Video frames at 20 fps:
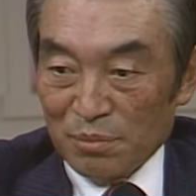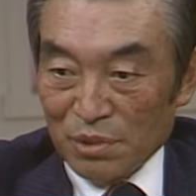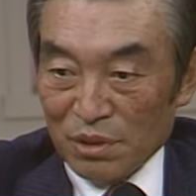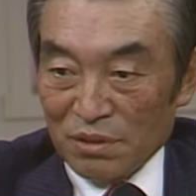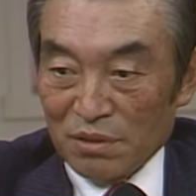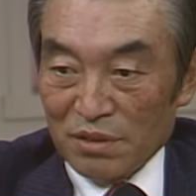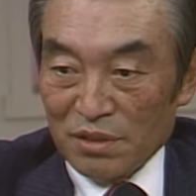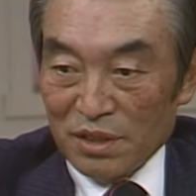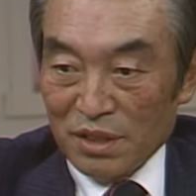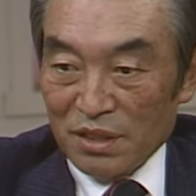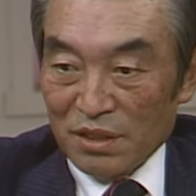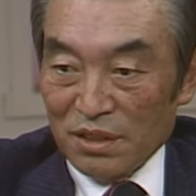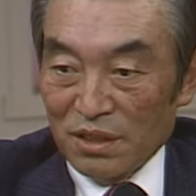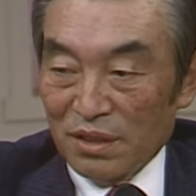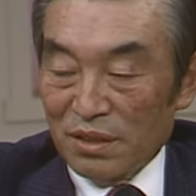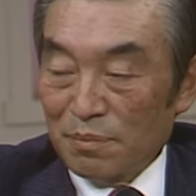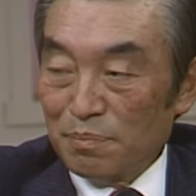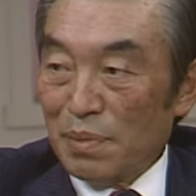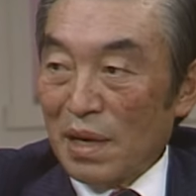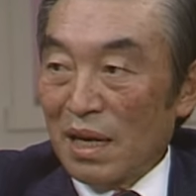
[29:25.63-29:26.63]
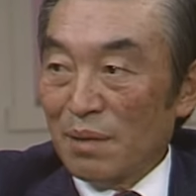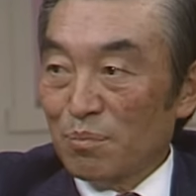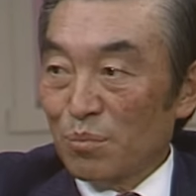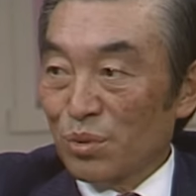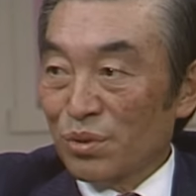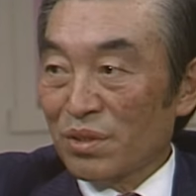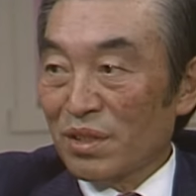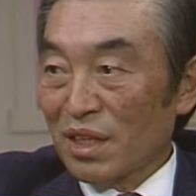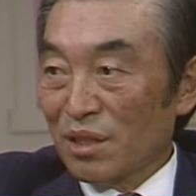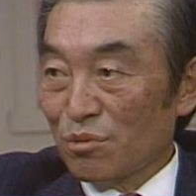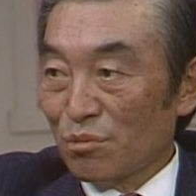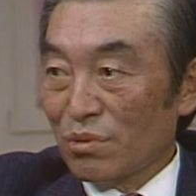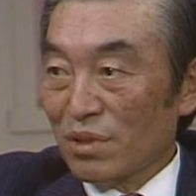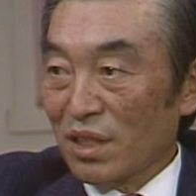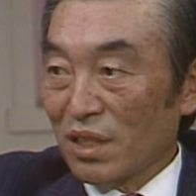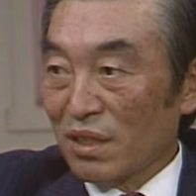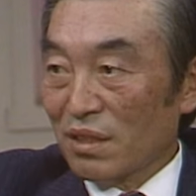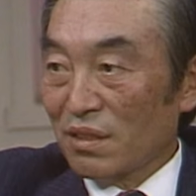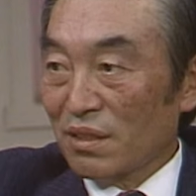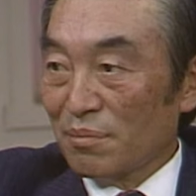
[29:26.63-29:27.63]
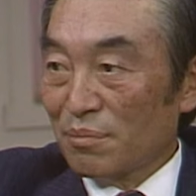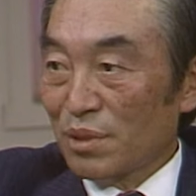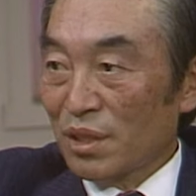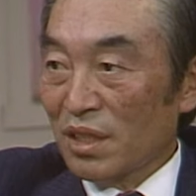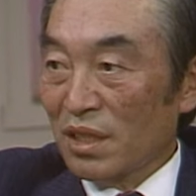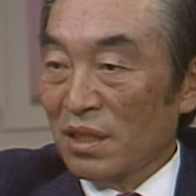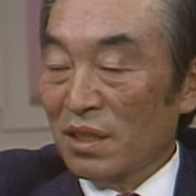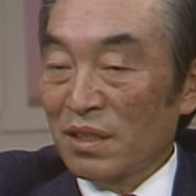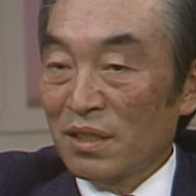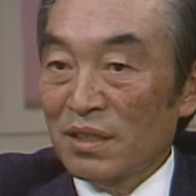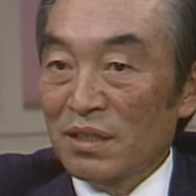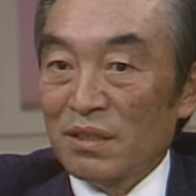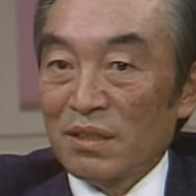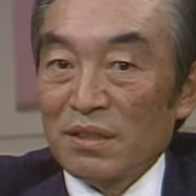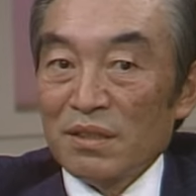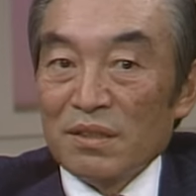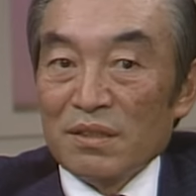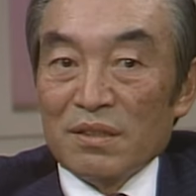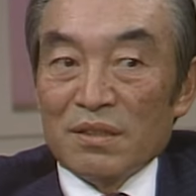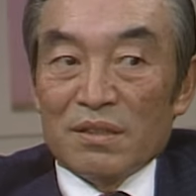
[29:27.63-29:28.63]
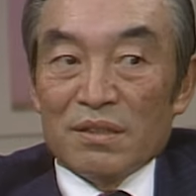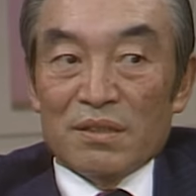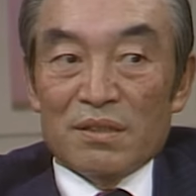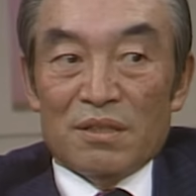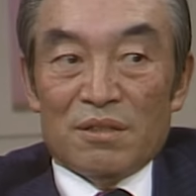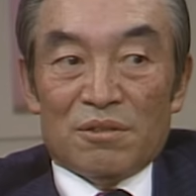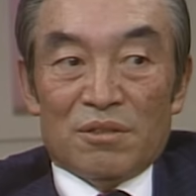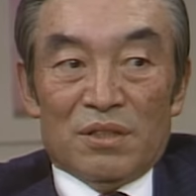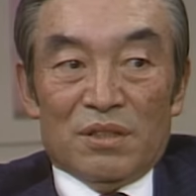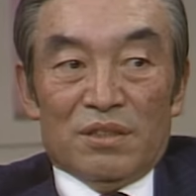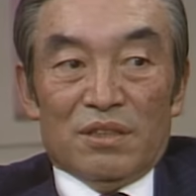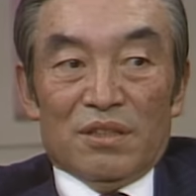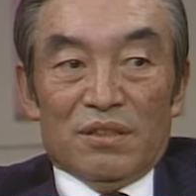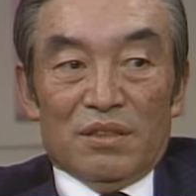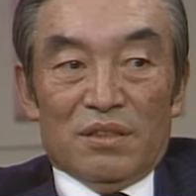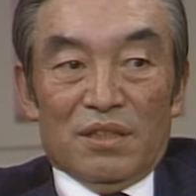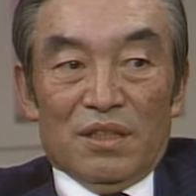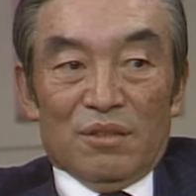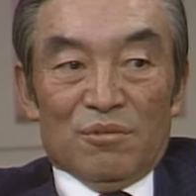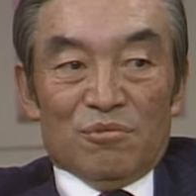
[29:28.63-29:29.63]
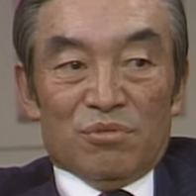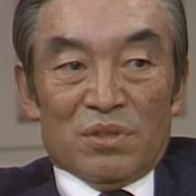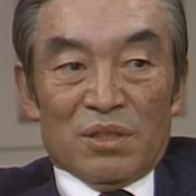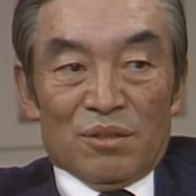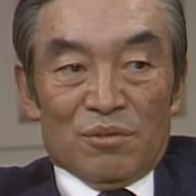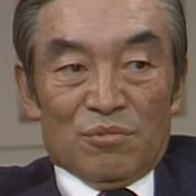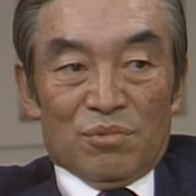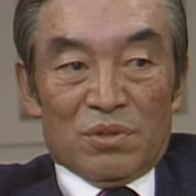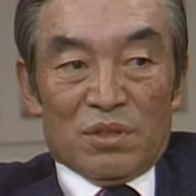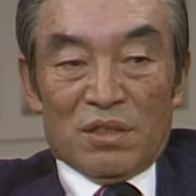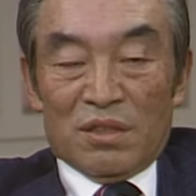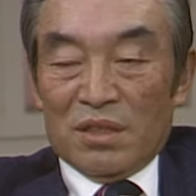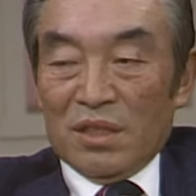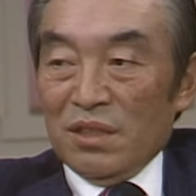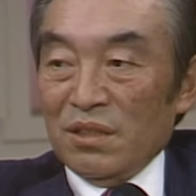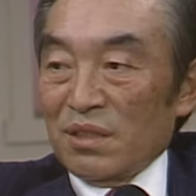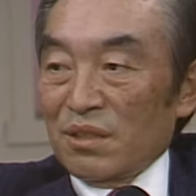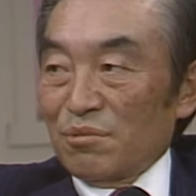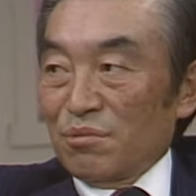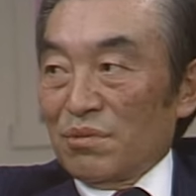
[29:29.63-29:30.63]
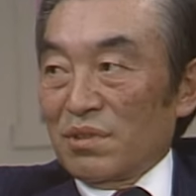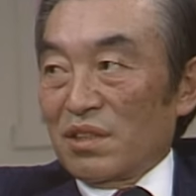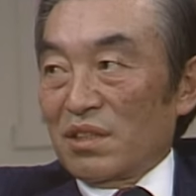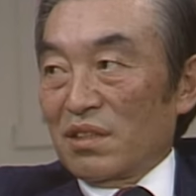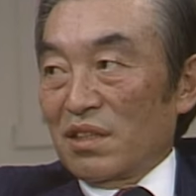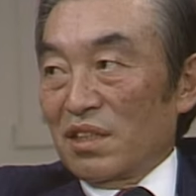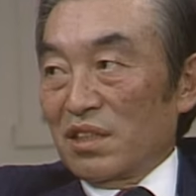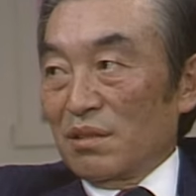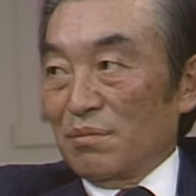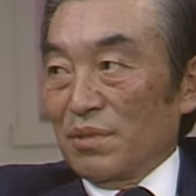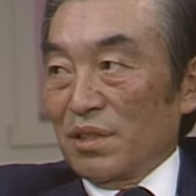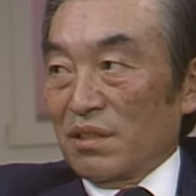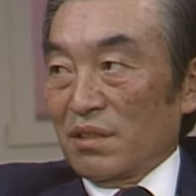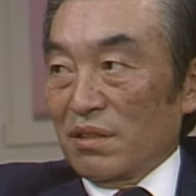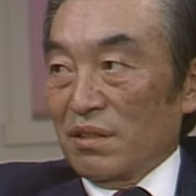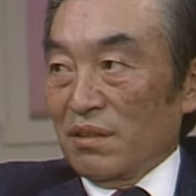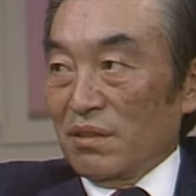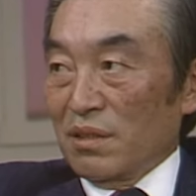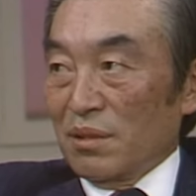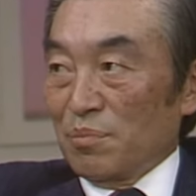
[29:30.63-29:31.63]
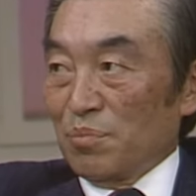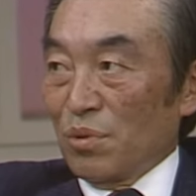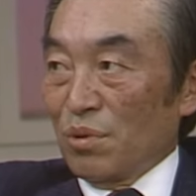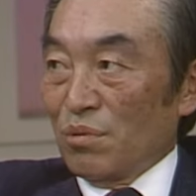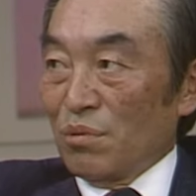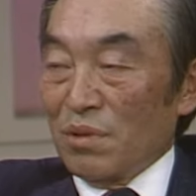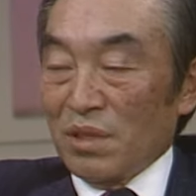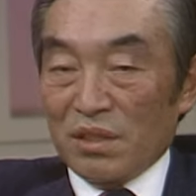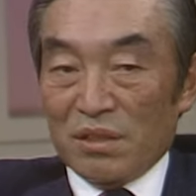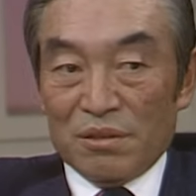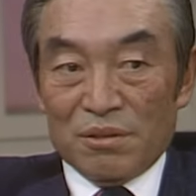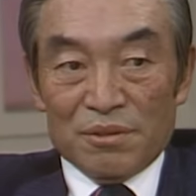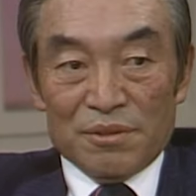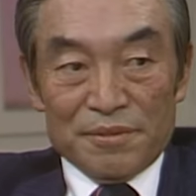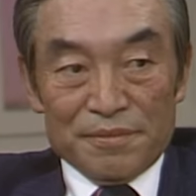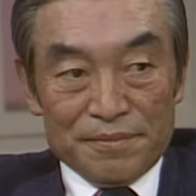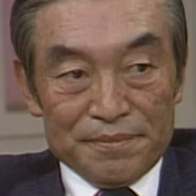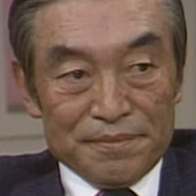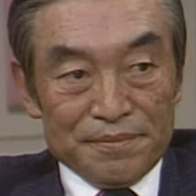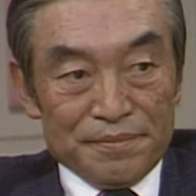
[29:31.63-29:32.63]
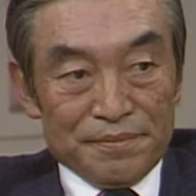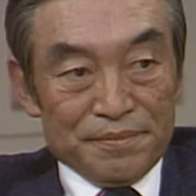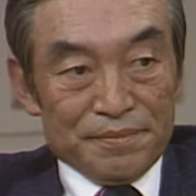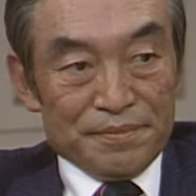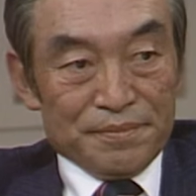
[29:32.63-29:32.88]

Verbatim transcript: 모르는데 저는 방문단으로 갔기 때문에 네. 그런 전체 구석구석에 여러 분들이 다니면서 이제 네. 보고 왔죠. 가장 인상이